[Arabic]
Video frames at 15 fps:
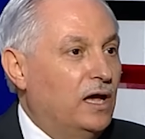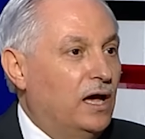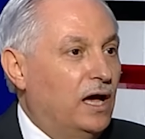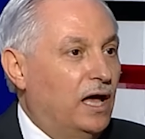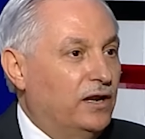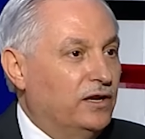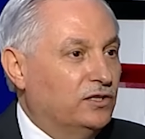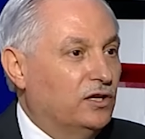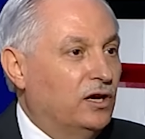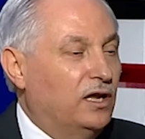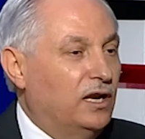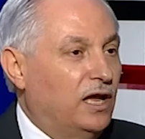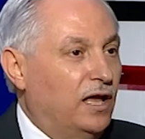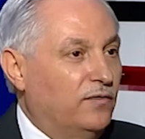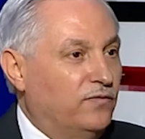النضال
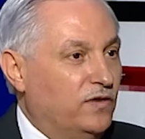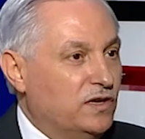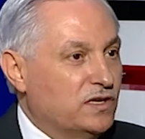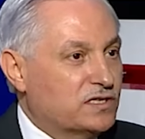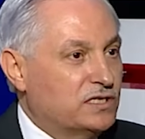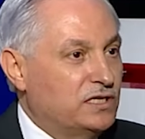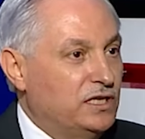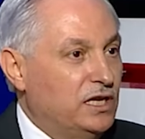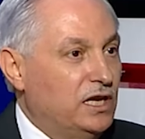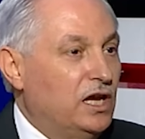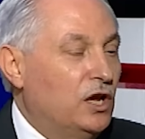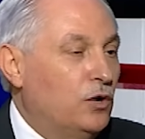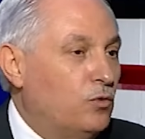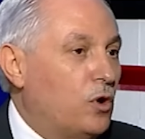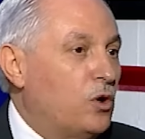الفلسطيني
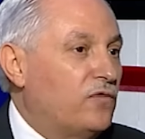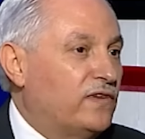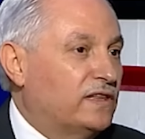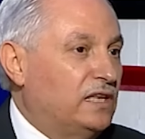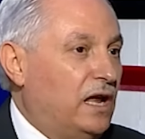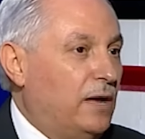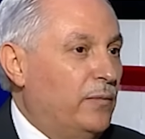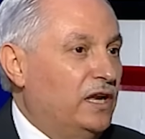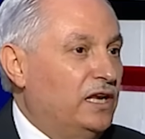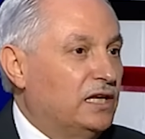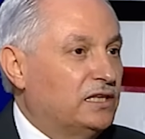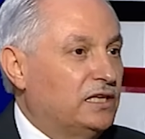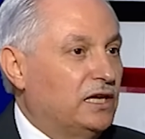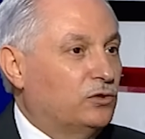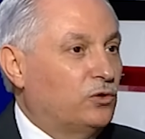وغرفة
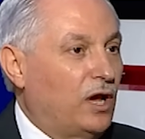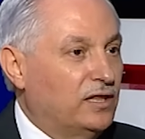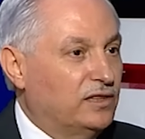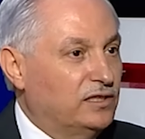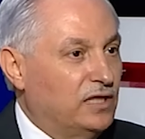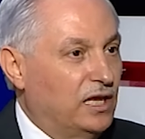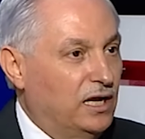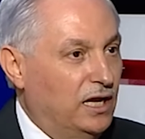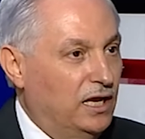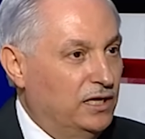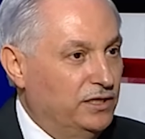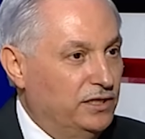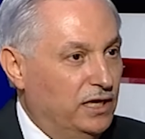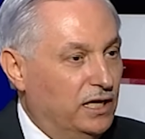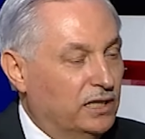العمليات هي تحدد
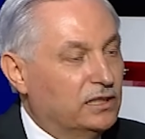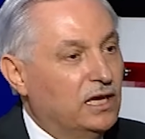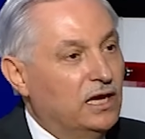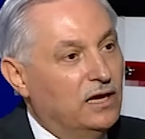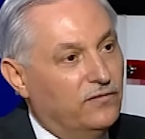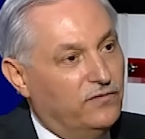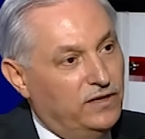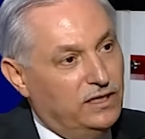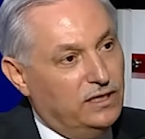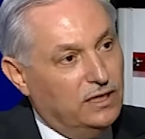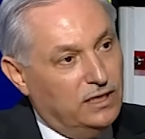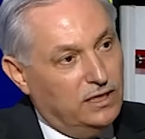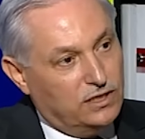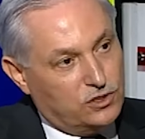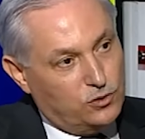الآليات في
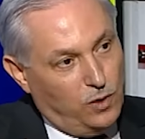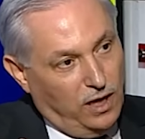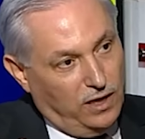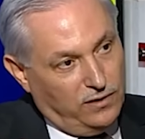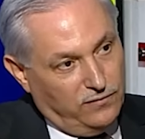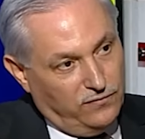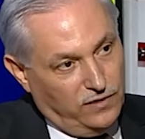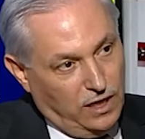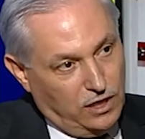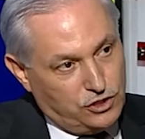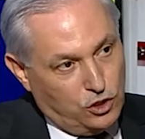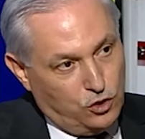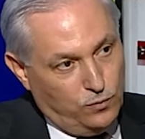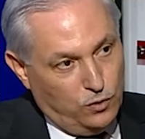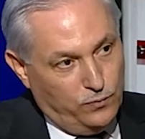سواء في
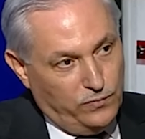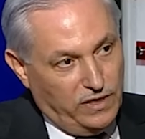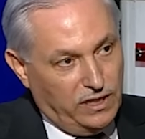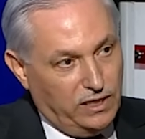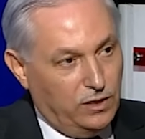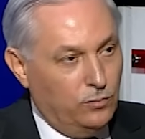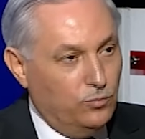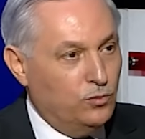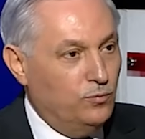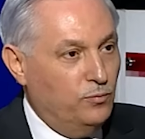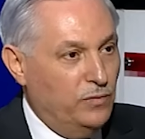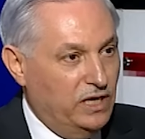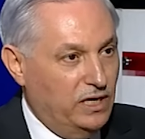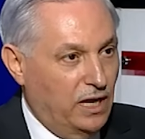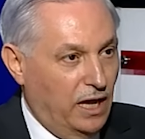الجنوب اللبناني
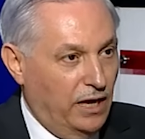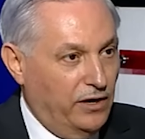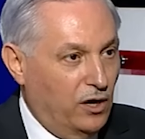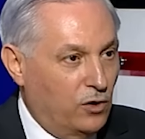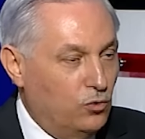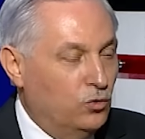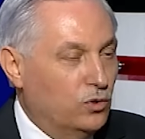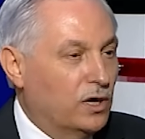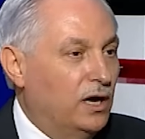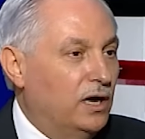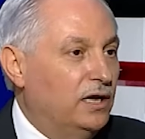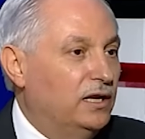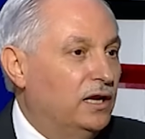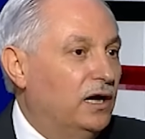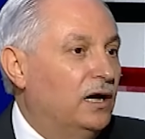من النقورة
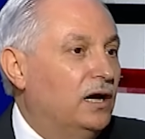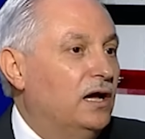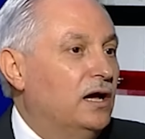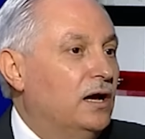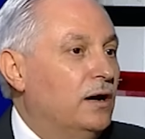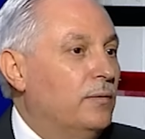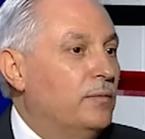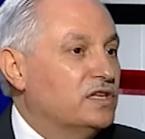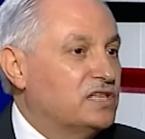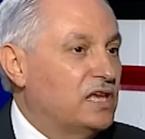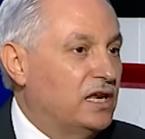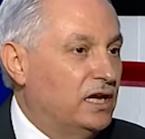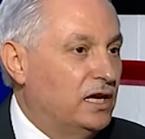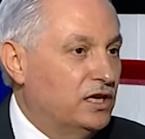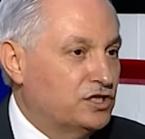إلى
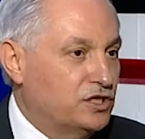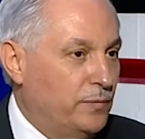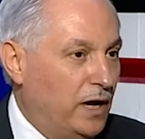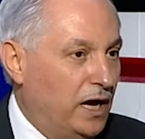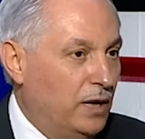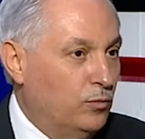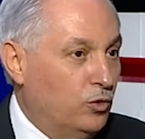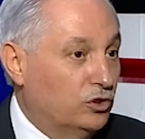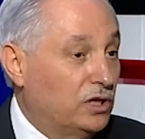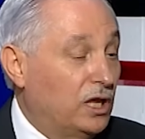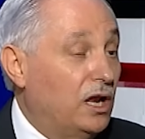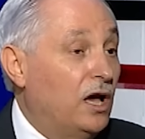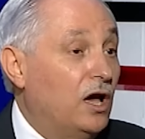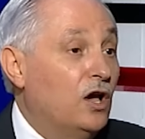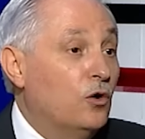مزارع شبع
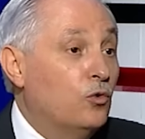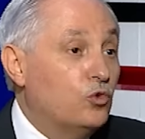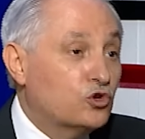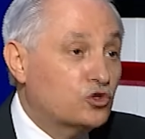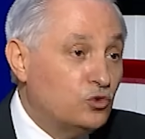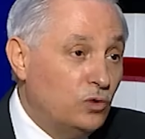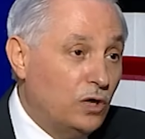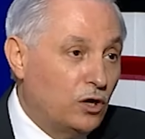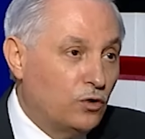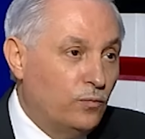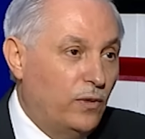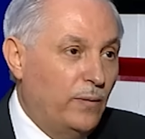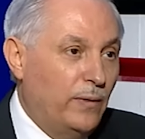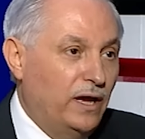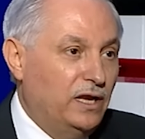المحتلة وصولا
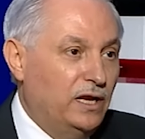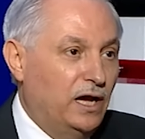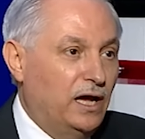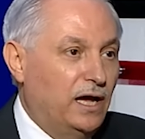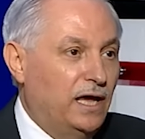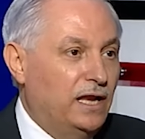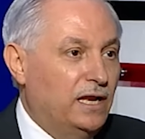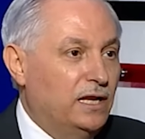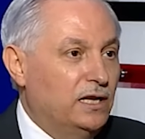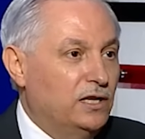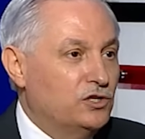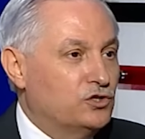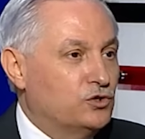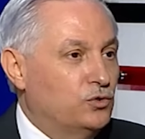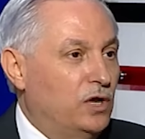ربما إلى
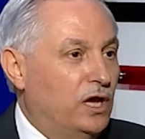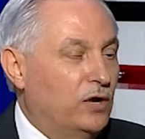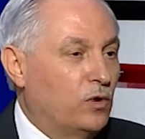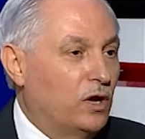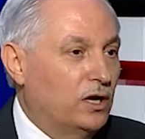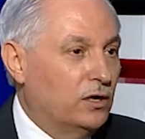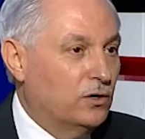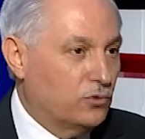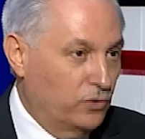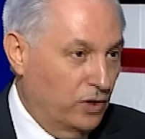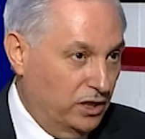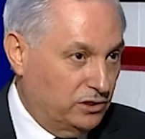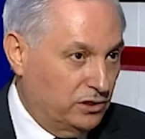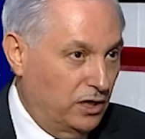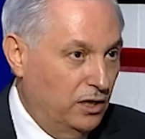الجولان
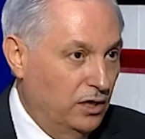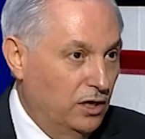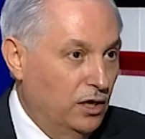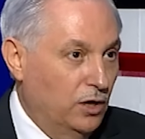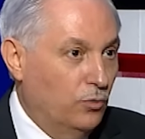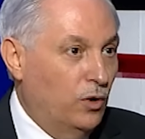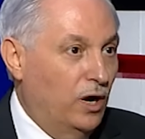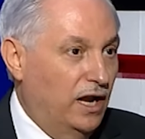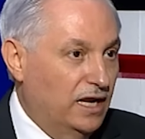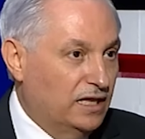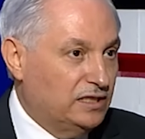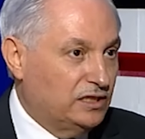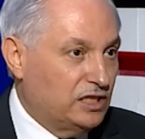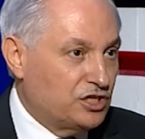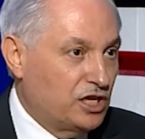والقنيطرة
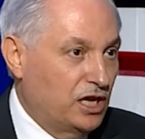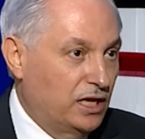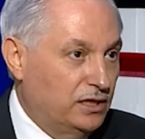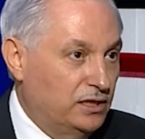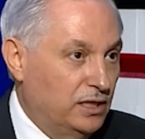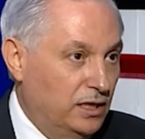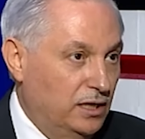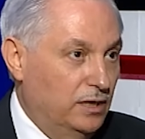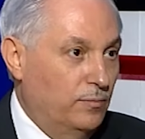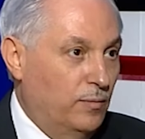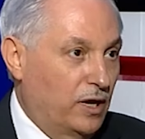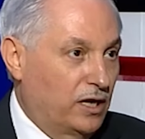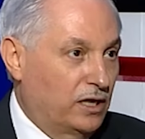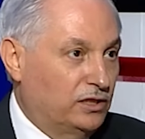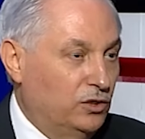والتي تشهد
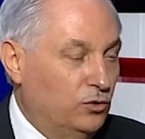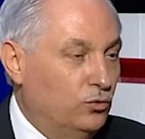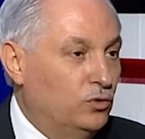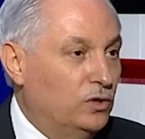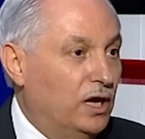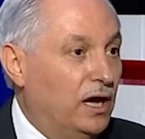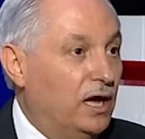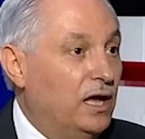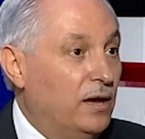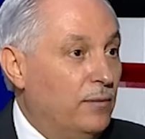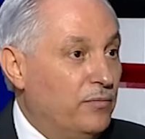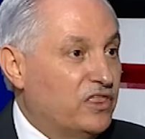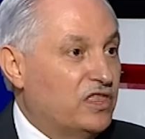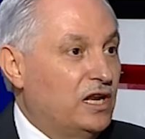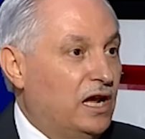للمرة الأولى
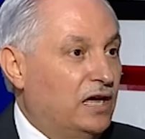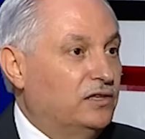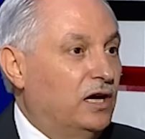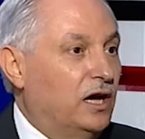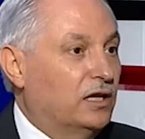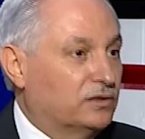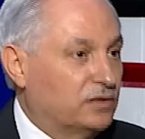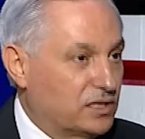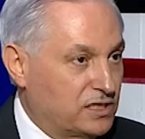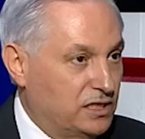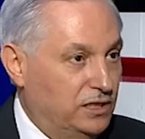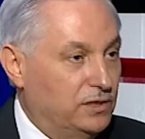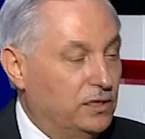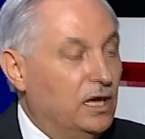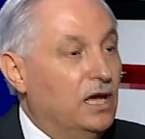مثل هذا
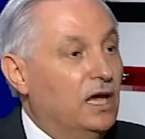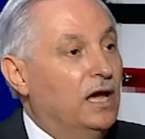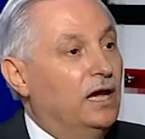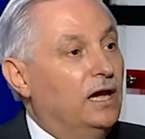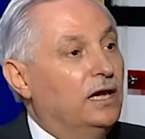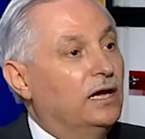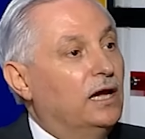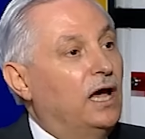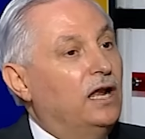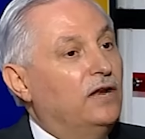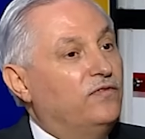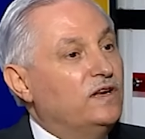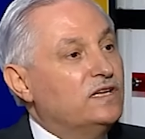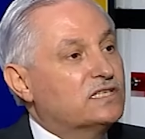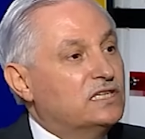التصعيد آه،
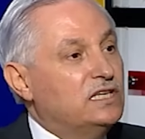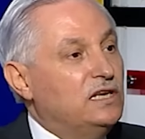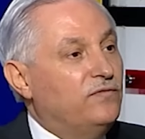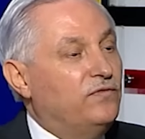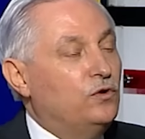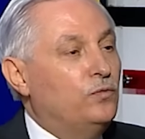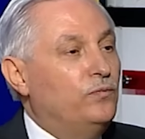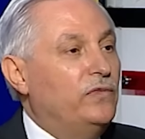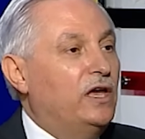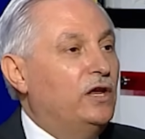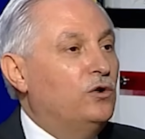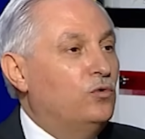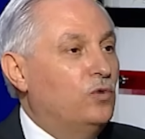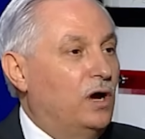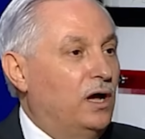الفلسطيني في
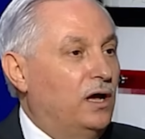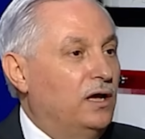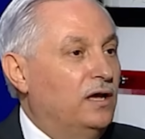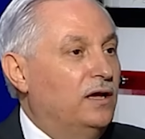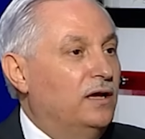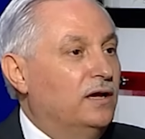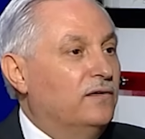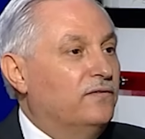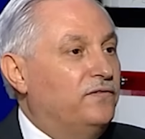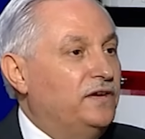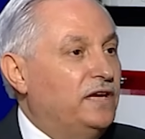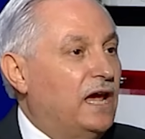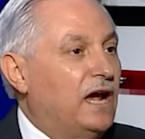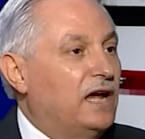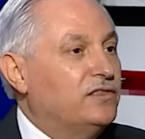لبنان هو
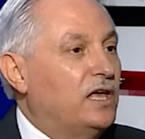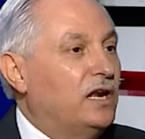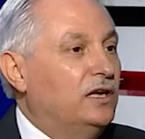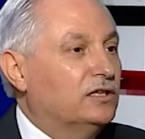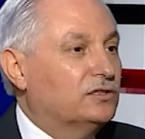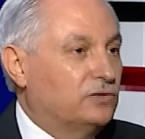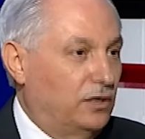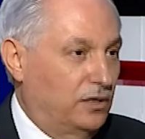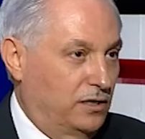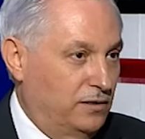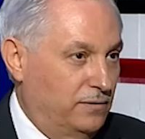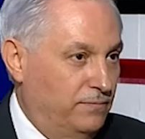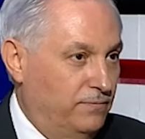في هذا الإطار